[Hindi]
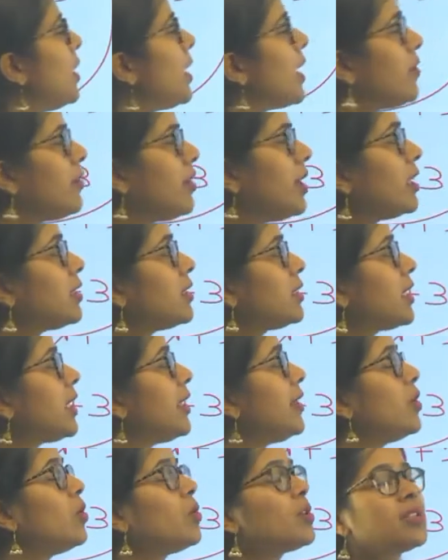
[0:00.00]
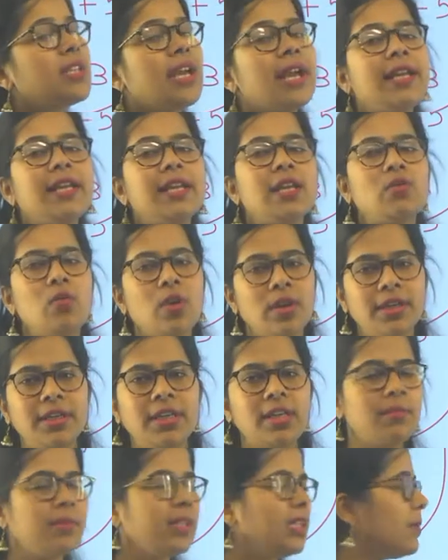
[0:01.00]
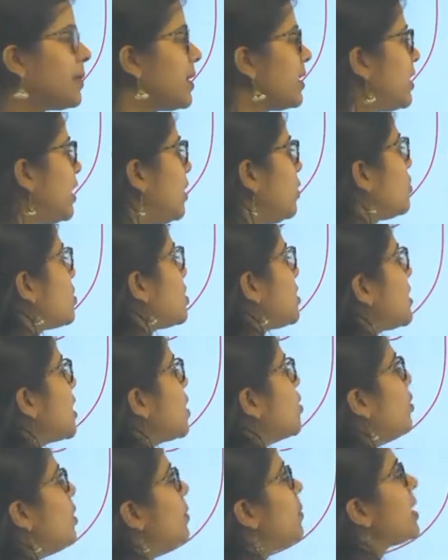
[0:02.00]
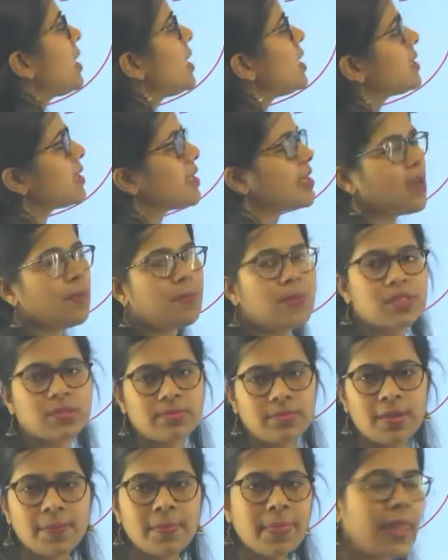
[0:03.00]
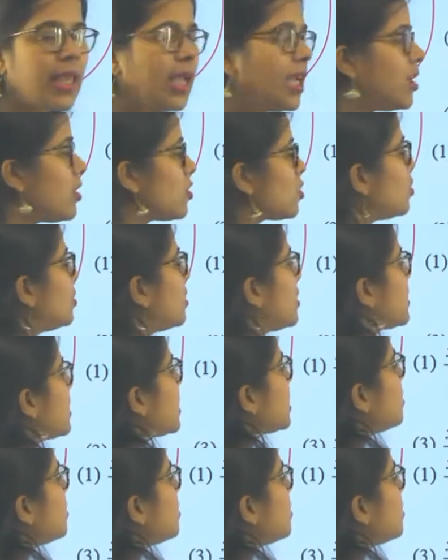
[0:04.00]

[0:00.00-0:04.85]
नहीं हुई ना तीनों साइड इक्वालिटी मतलब ये तीनों चीज़ें इक्वल बननी चाहिए आपस में सो दिस इज़